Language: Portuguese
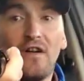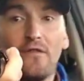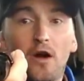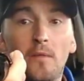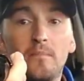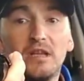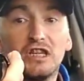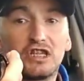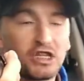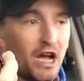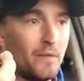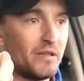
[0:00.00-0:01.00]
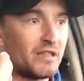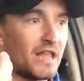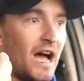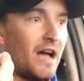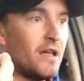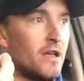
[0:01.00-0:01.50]
favor me chame,
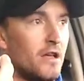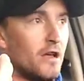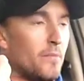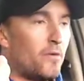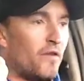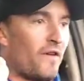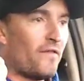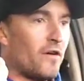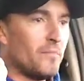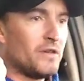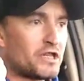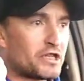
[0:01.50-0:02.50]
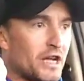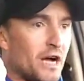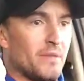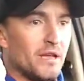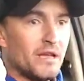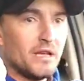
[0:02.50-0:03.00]
tá? Por favor me chame,